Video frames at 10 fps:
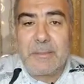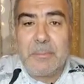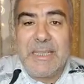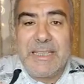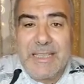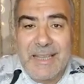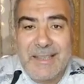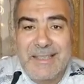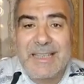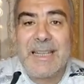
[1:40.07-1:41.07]

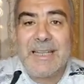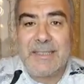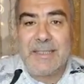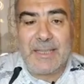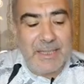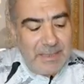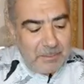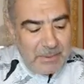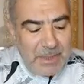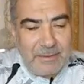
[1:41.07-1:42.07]
مليار خلية يعني
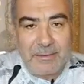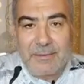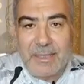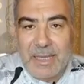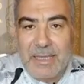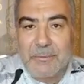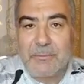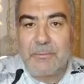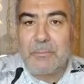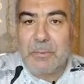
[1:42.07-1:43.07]
مئة
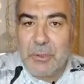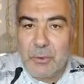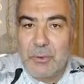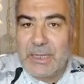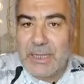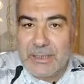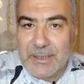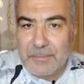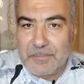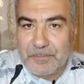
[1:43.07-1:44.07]
ألف مليون
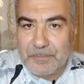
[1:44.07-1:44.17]
خلية